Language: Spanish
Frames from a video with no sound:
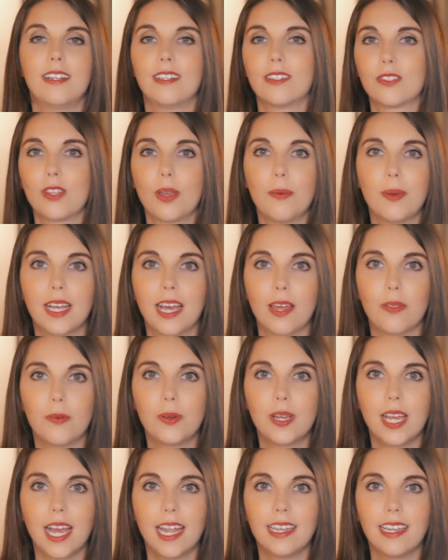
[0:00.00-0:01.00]
Soy Beca
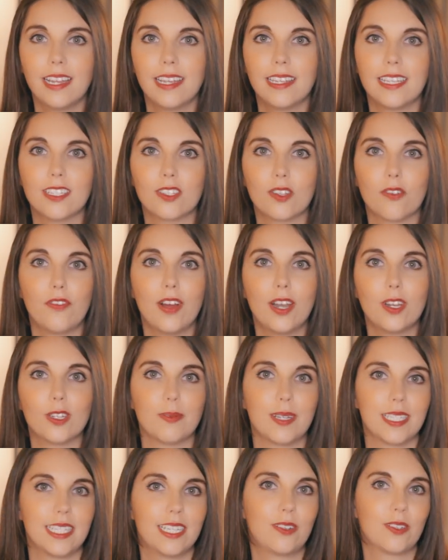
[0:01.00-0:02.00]
Duncan y esto fue Los
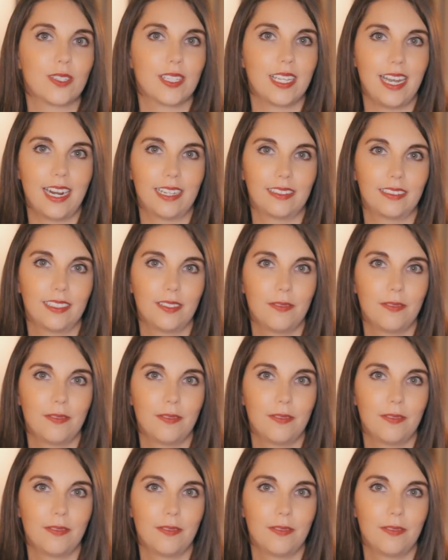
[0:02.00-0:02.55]
Básicos del Arte.